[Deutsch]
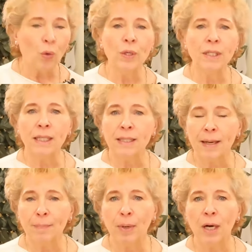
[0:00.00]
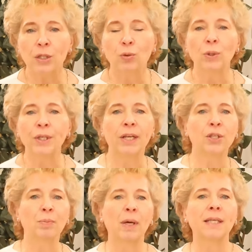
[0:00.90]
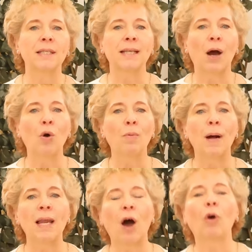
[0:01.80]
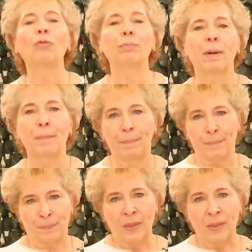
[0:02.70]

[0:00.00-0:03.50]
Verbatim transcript: und den Temperaturen entsprechend auch mal aufpimpen.